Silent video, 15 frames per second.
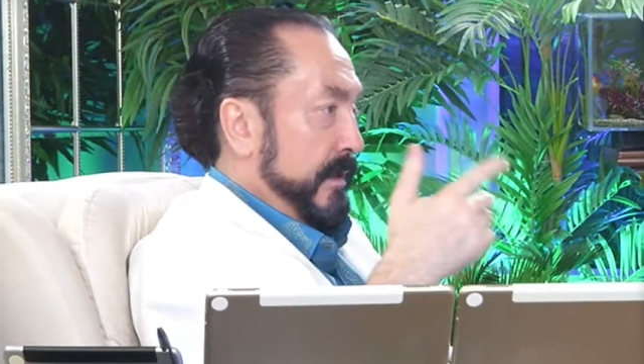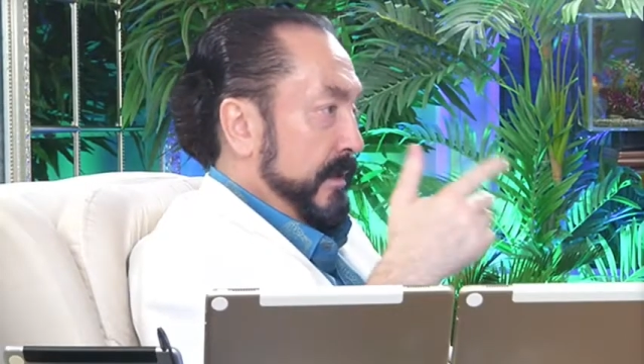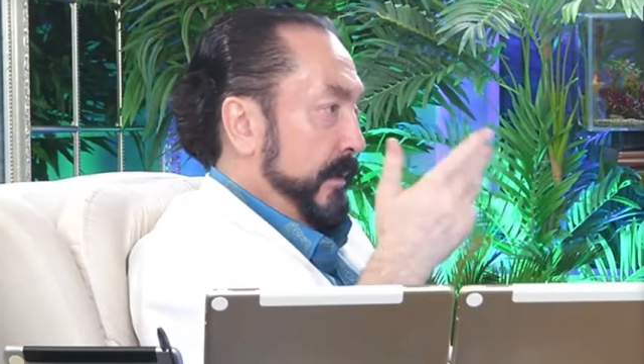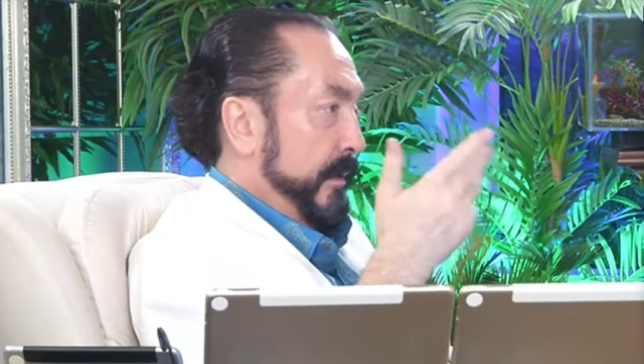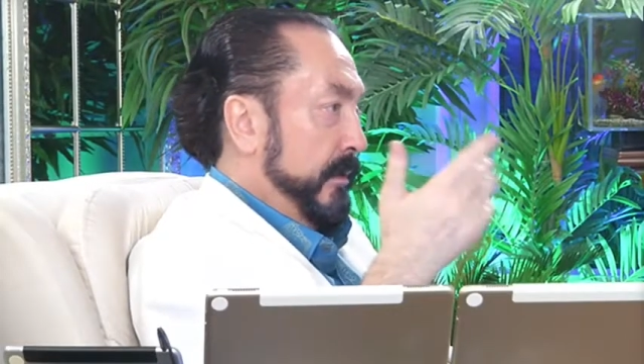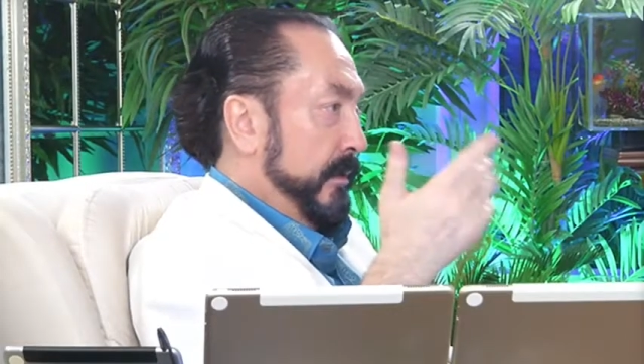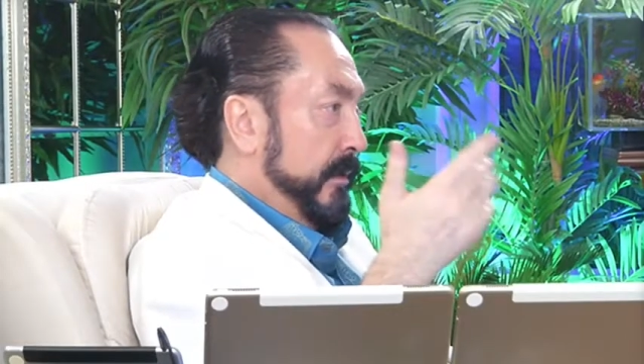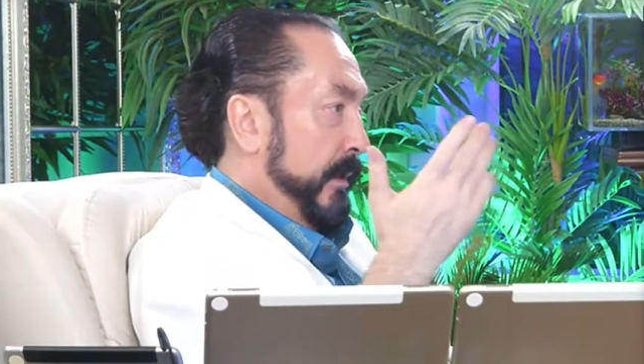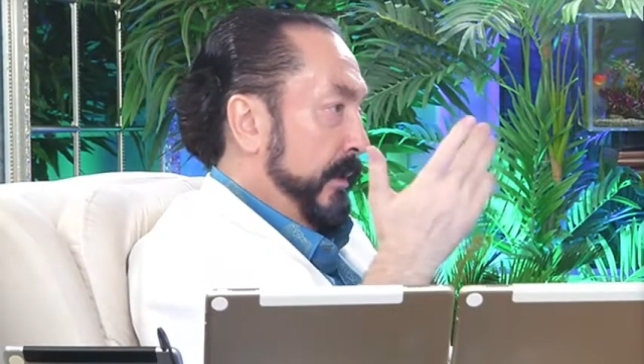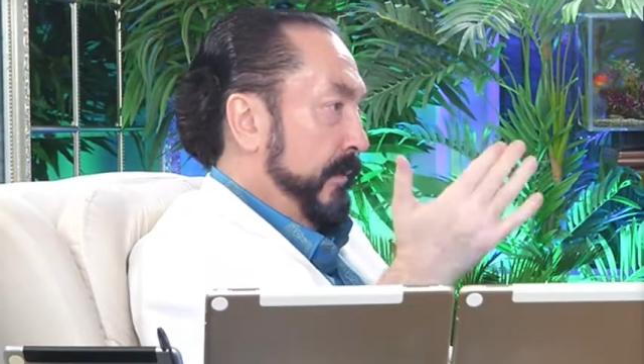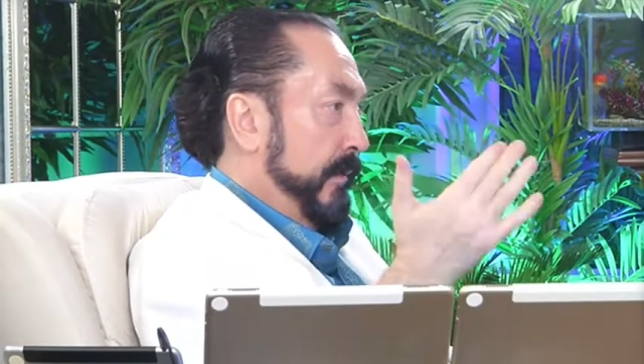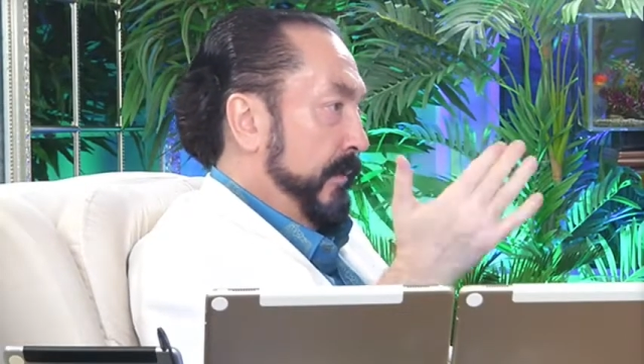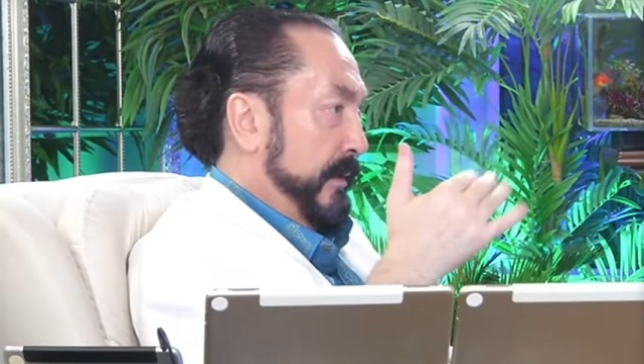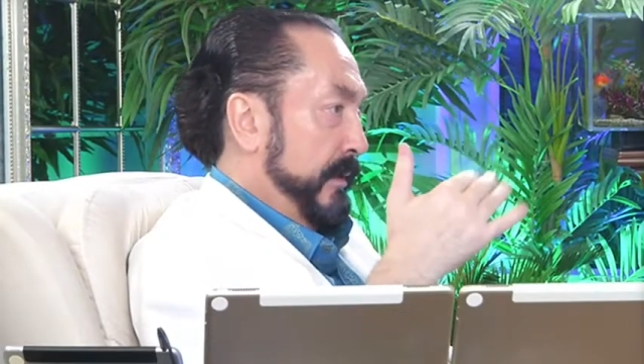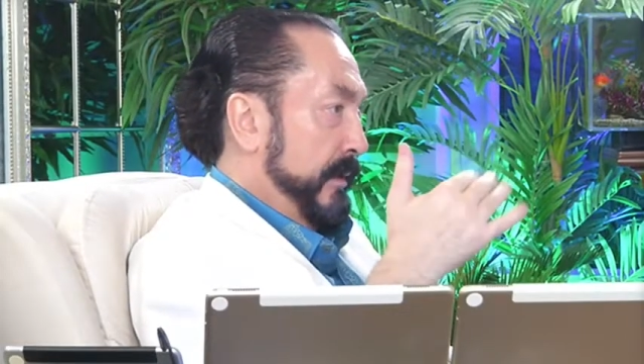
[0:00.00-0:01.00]
ihtimali
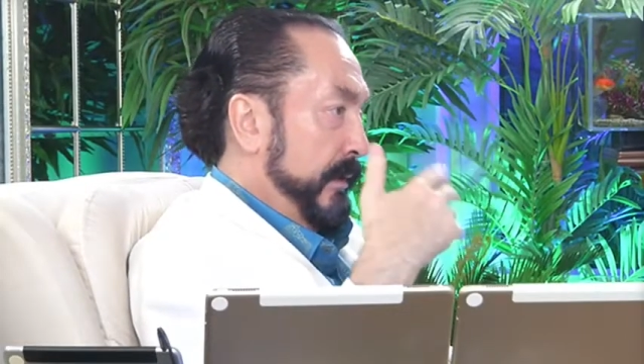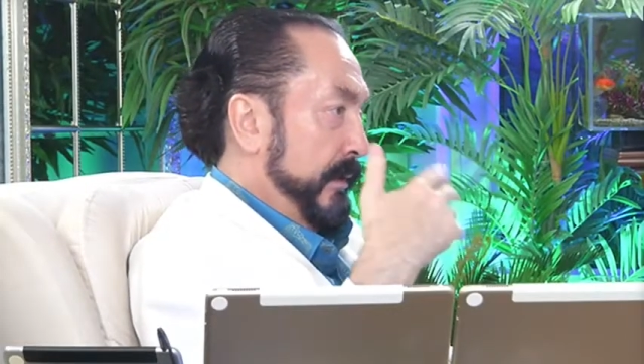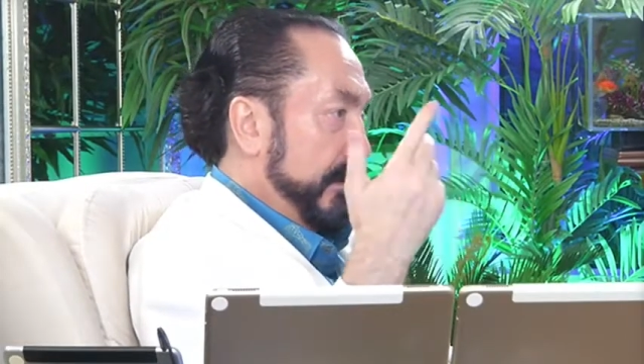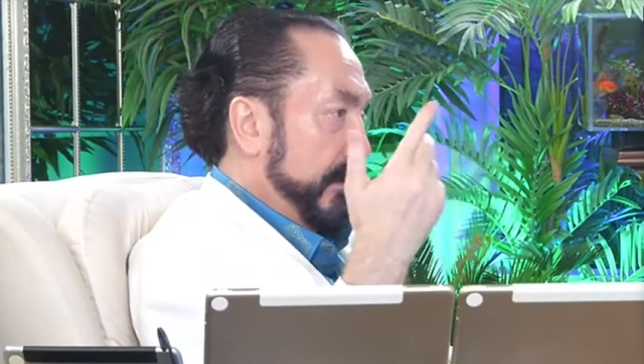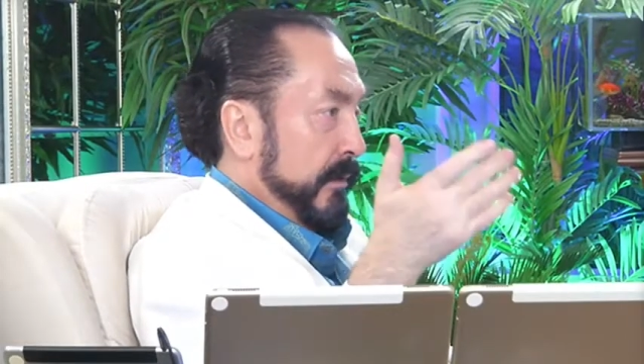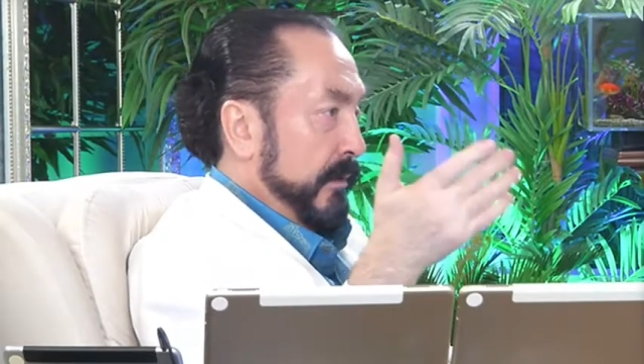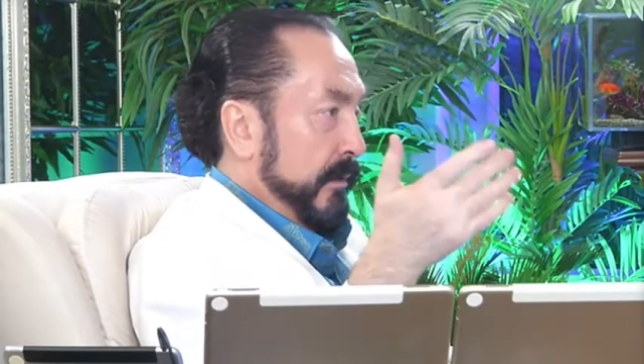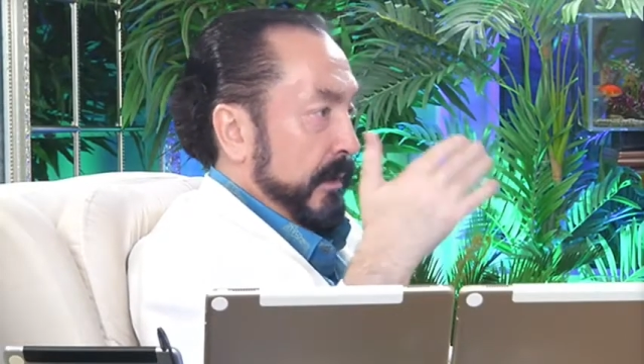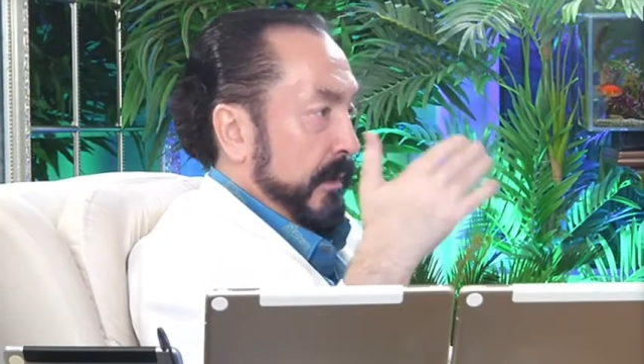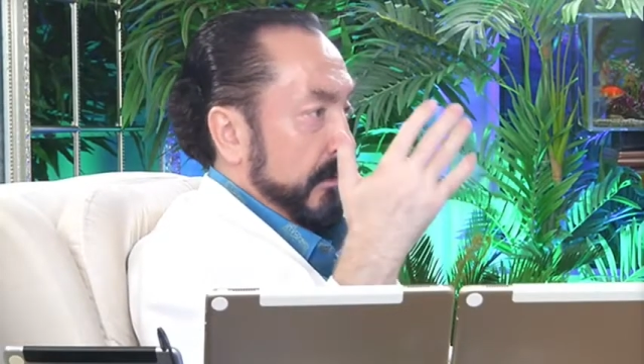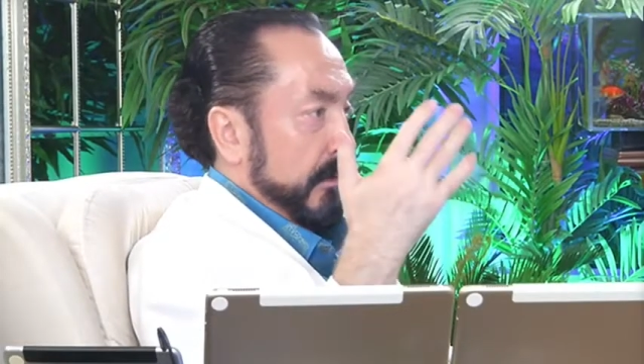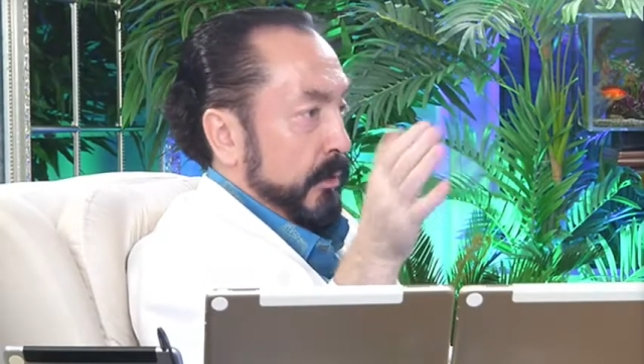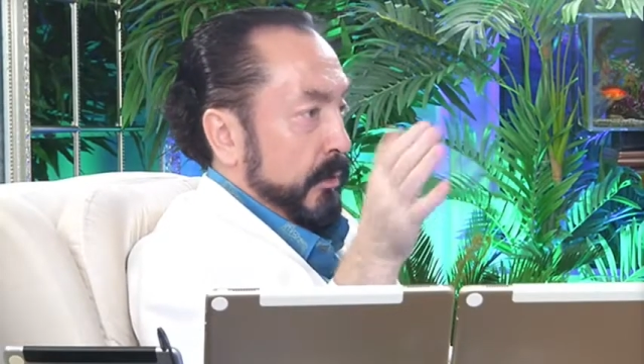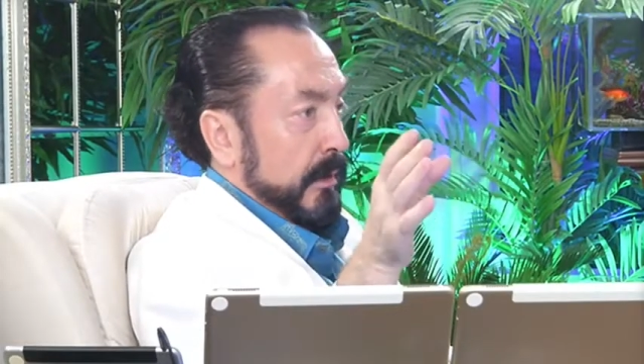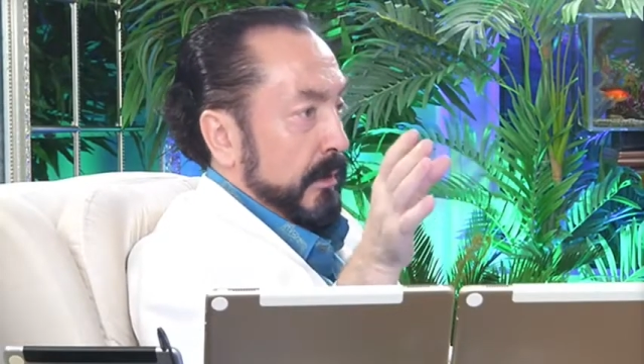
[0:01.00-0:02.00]
varsa yeniden yani
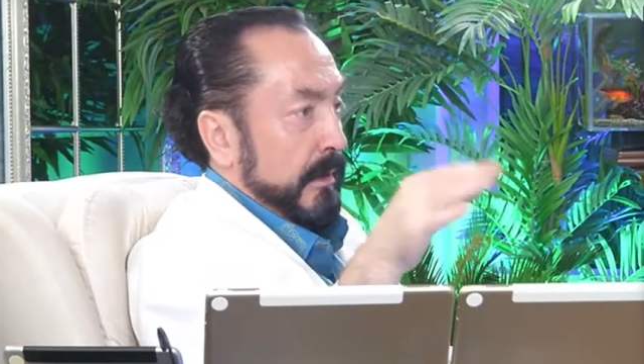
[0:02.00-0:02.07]
böyle